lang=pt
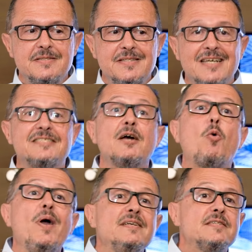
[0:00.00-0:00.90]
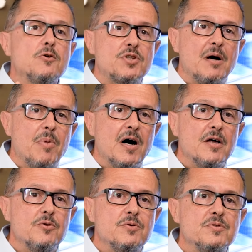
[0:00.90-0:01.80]
dar sequência no
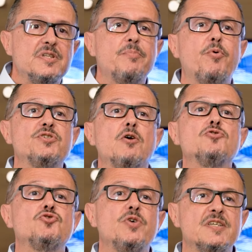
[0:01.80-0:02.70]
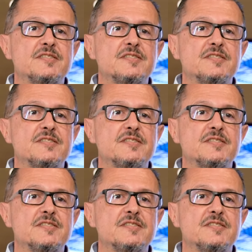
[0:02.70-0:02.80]
trabalho depois que a consultoria